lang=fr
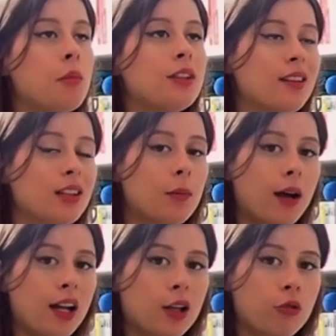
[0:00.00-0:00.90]
Mais n'hésitez
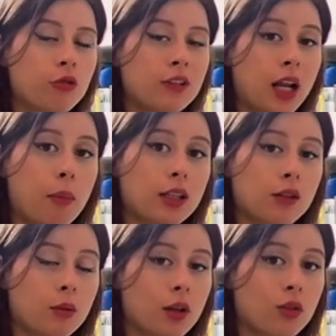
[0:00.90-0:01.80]
pas à aller consulter la barre
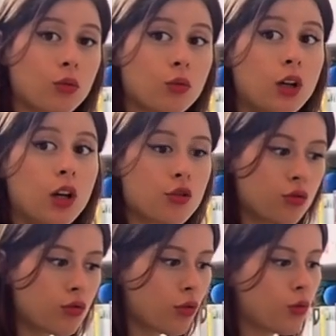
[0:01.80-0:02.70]
d'informations
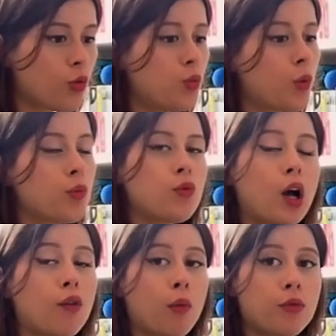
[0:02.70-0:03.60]
juste en dessous pour
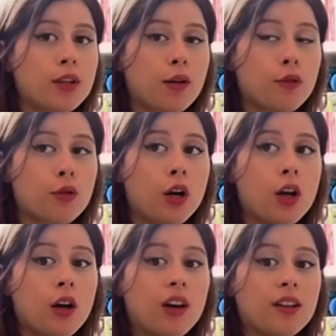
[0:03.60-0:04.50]
pouvoir avoir plus d'infos
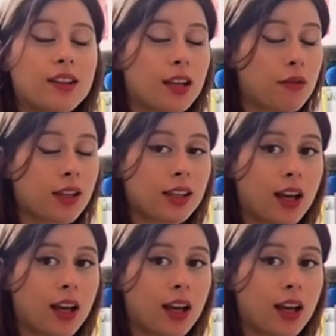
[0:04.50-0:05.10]
euh, si ça vous